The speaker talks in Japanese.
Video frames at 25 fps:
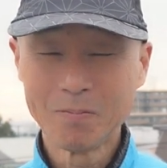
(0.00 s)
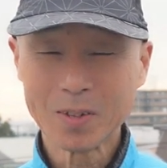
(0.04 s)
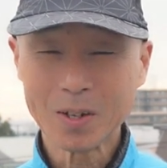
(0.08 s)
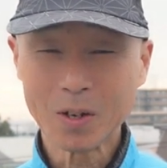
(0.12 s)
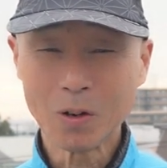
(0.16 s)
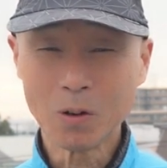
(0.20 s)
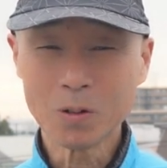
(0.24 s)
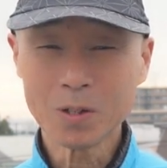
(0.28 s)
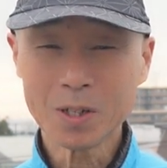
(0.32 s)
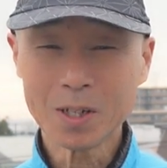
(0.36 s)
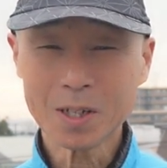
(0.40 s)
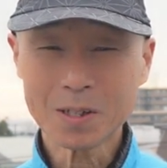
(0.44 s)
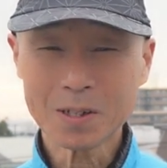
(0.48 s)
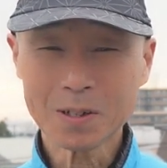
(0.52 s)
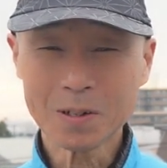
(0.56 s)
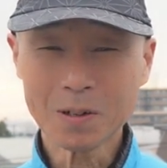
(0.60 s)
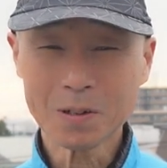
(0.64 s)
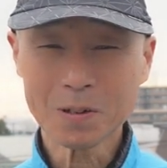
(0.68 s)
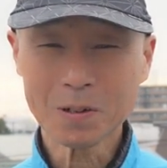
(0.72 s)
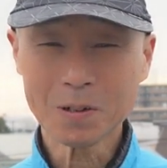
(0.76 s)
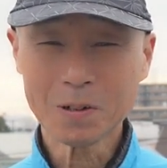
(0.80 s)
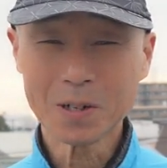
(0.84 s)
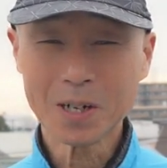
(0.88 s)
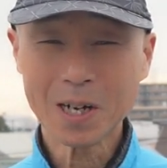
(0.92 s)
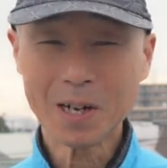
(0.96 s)
本日の
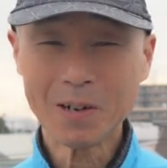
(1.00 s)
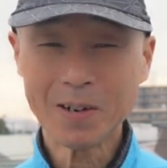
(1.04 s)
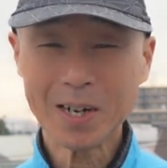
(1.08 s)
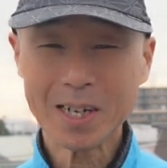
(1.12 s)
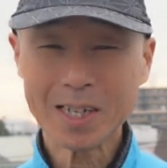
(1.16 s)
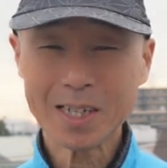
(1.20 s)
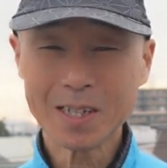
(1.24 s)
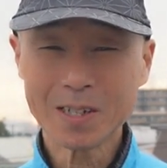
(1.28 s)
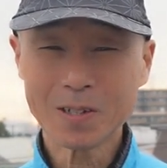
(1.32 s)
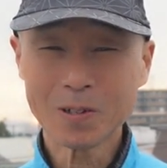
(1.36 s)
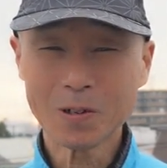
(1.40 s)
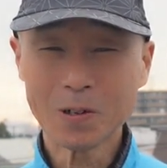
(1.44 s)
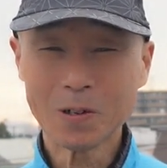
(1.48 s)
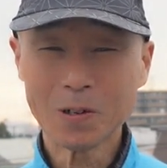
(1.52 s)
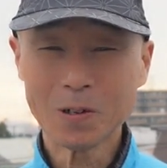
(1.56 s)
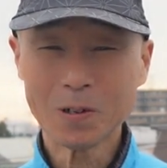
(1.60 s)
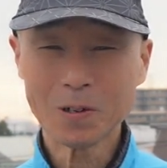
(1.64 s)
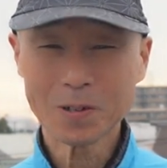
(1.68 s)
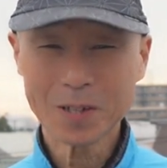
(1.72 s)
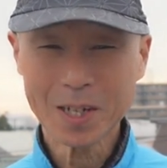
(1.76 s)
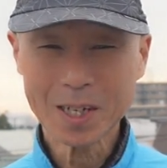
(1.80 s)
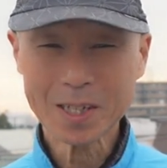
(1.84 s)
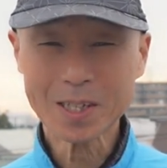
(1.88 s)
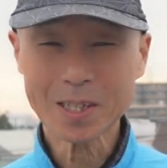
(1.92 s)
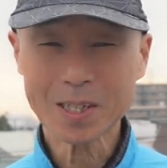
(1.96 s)
動画は以上
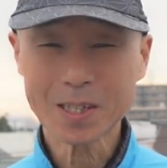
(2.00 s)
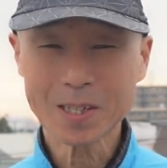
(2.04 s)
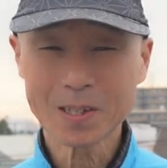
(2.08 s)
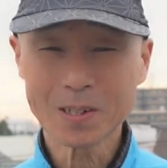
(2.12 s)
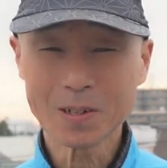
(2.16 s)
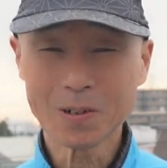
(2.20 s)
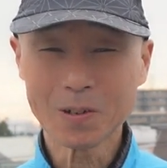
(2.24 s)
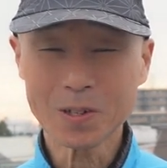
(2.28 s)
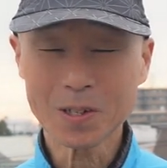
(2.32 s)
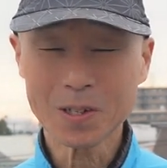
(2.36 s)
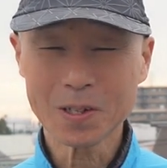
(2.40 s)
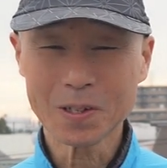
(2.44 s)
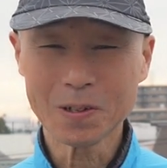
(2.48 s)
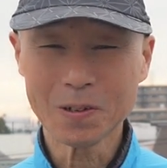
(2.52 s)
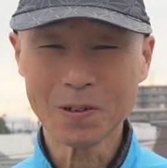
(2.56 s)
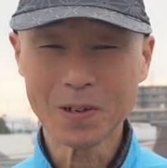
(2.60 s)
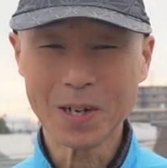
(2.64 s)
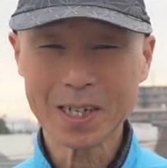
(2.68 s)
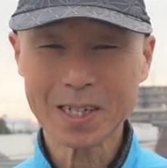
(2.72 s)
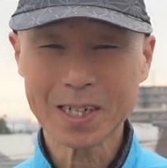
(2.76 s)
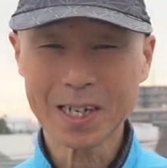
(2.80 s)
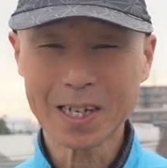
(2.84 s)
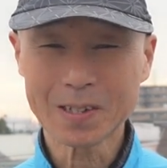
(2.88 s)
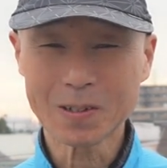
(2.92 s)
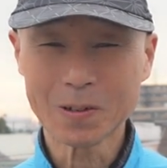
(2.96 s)
ですご視聴あ
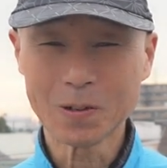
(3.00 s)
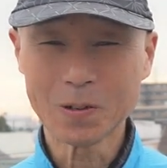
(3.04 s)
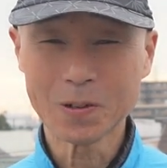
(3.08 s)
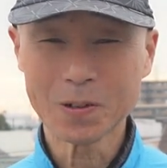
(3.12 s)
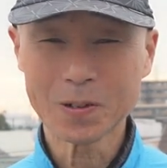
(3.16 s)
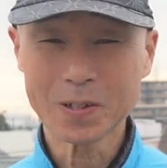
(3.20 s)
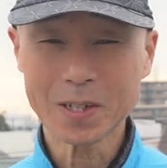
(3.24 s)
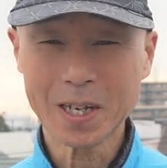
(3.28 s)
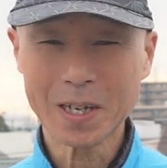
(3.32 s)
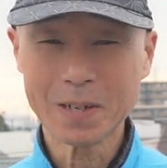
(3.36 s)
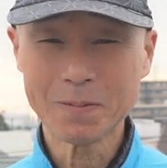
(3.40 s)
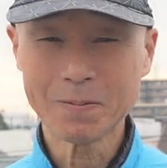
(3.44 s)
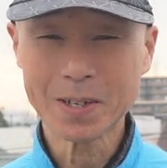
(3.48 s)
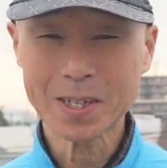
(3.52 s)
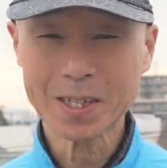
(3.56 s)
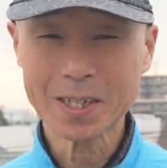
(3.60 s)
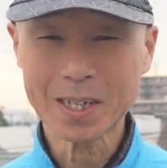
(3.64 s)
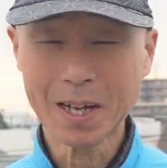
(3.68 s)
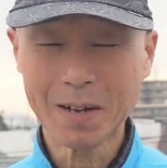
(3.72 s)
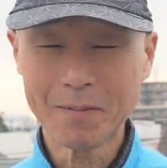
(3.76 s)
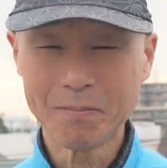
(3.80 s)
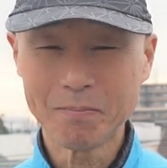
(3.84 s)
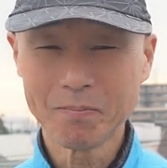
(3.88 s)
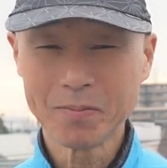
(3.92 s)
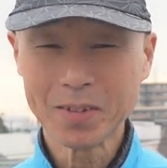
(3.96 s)
りがとうございまし
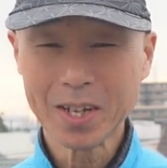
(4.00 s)
た